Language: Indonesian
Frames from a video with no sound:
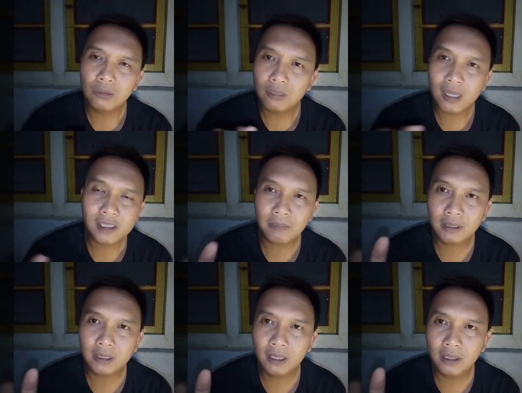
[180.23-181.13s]

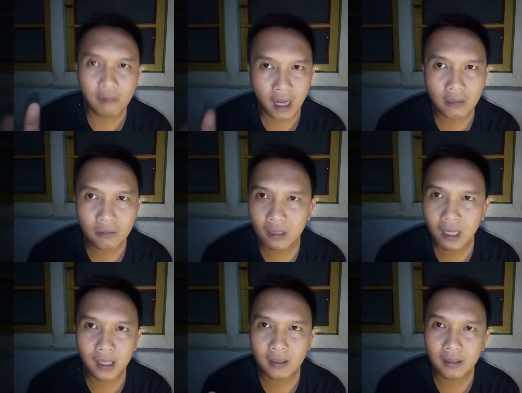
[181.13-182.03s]
bentuknya seperti
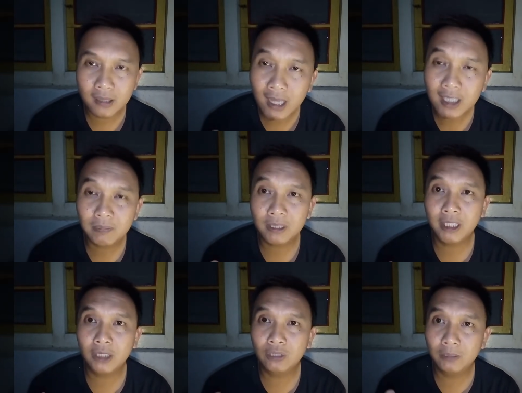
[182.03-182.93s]
warung dan ya
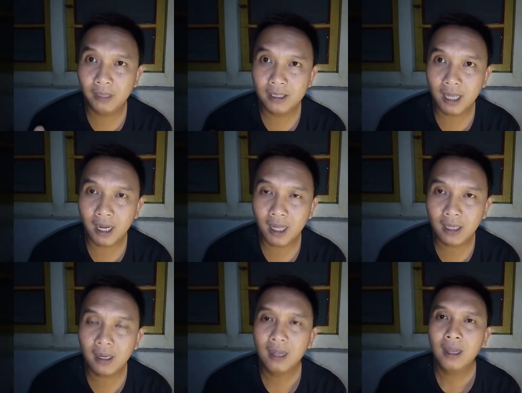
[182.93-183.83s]
seperti itu di
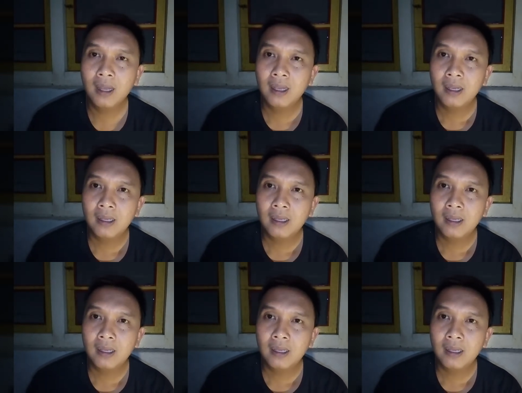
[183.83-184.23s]
pinggir jalan